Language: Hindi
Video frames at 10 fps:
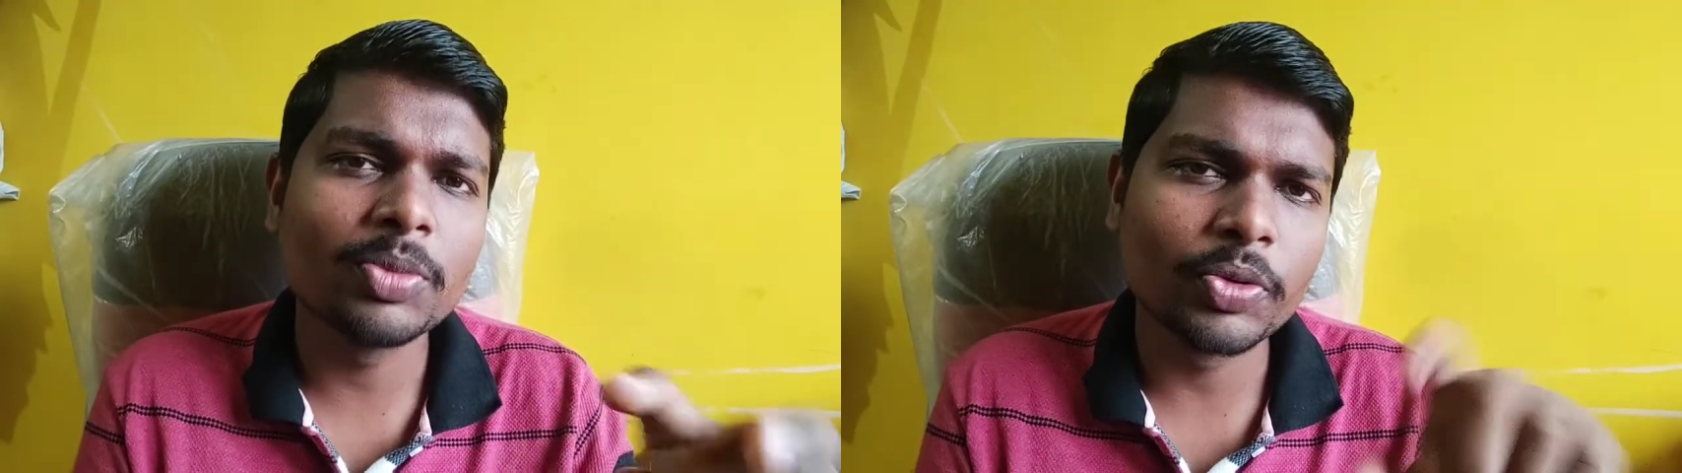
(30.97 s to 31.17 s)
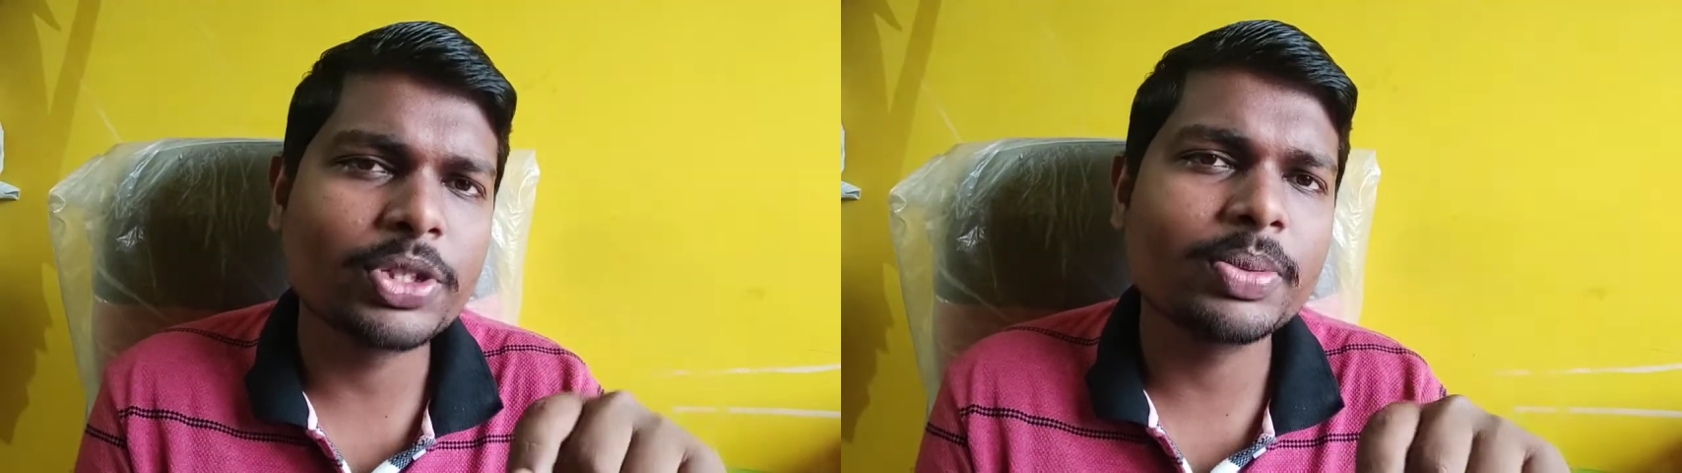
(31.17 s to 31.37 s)

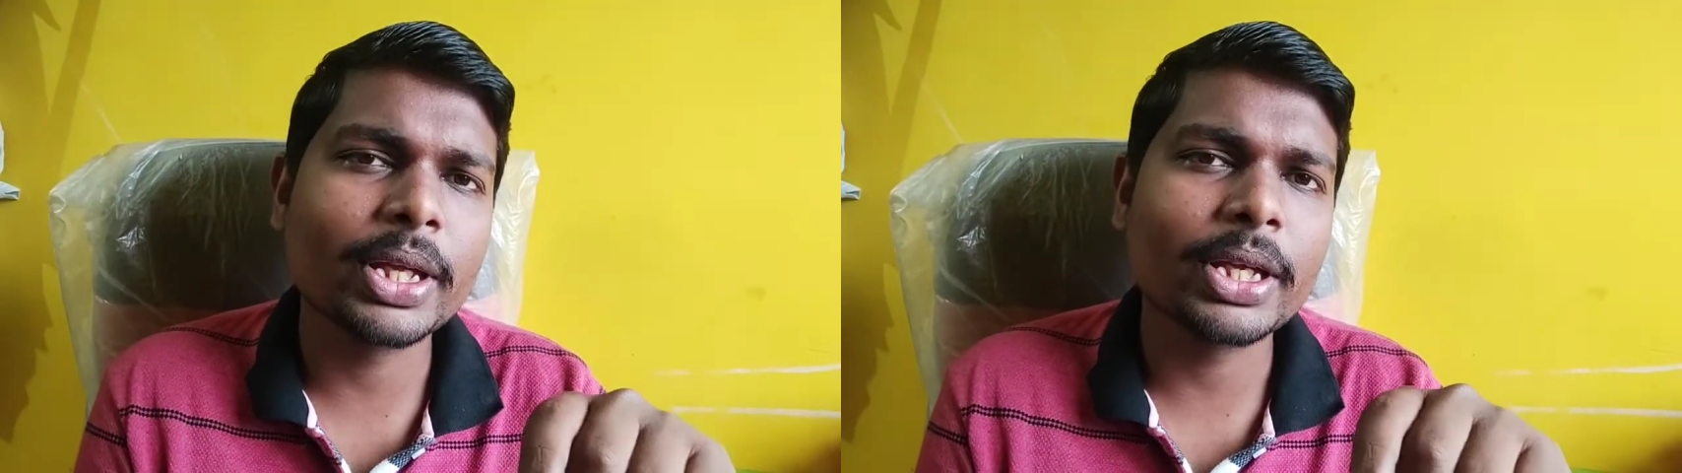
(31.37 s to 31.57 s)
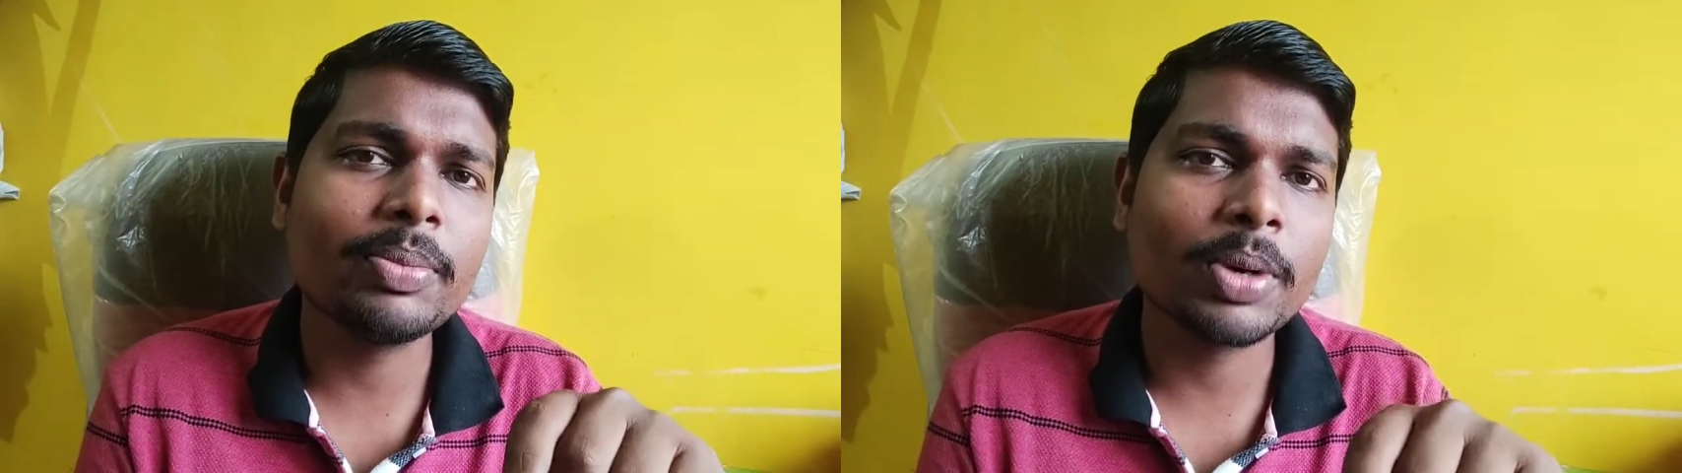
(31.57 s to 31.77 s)
मूवीज़ भी
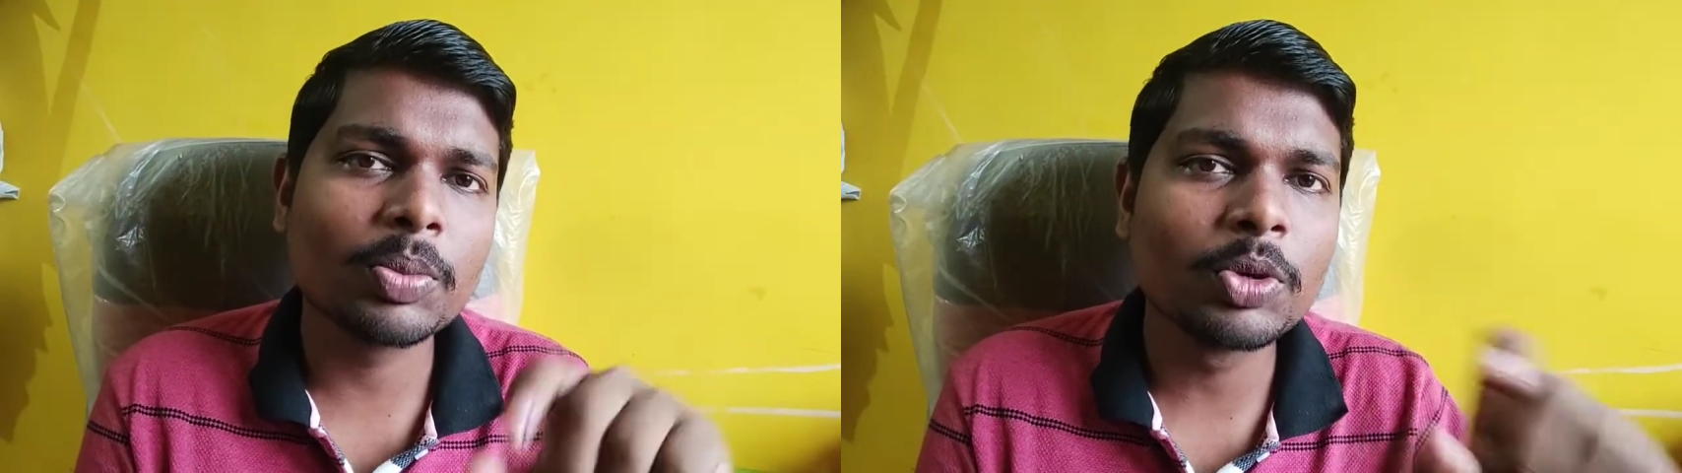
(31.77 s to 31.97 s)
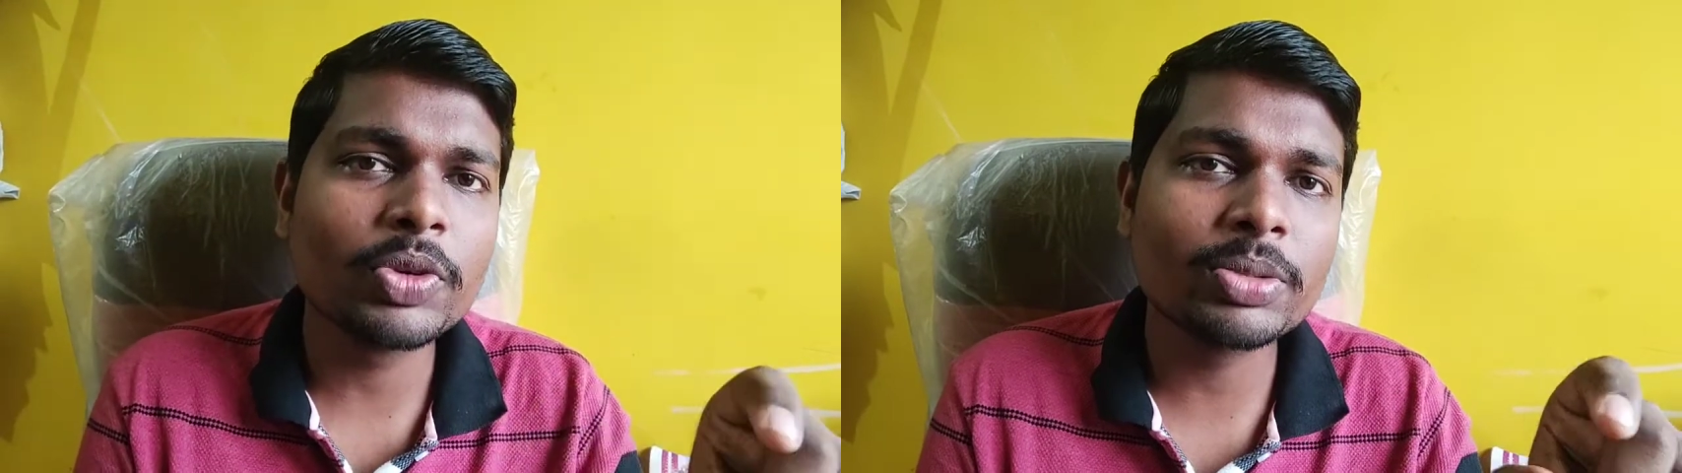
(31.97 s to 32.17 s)
देखी पर
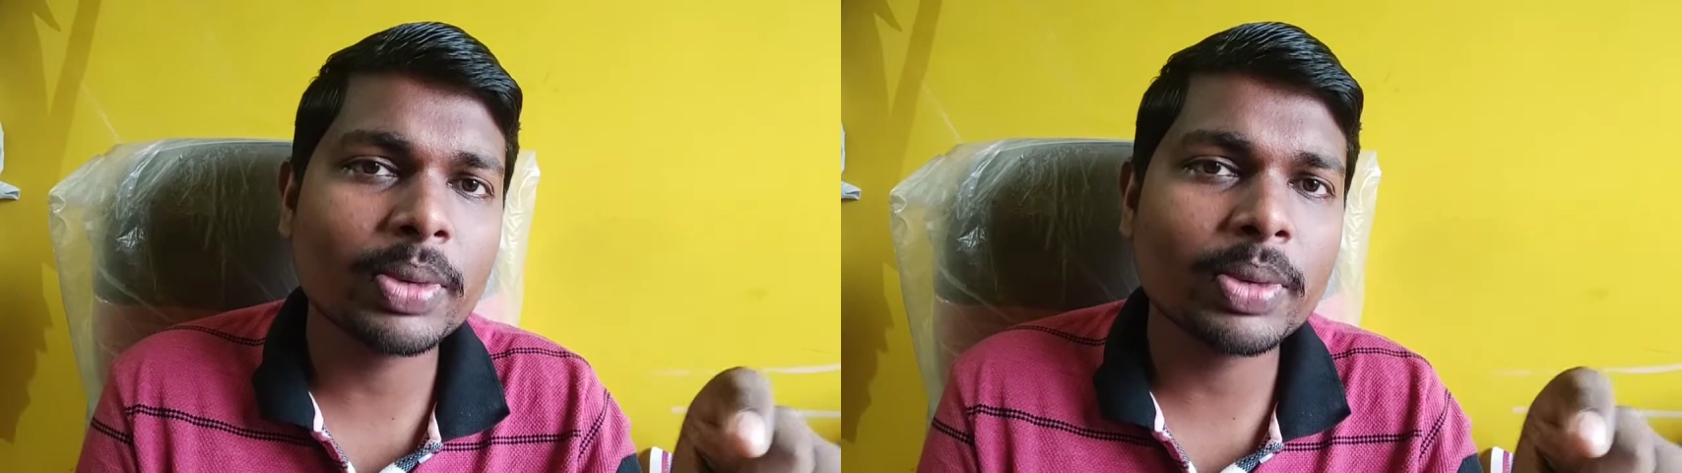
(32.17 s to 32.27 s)
मूवीज़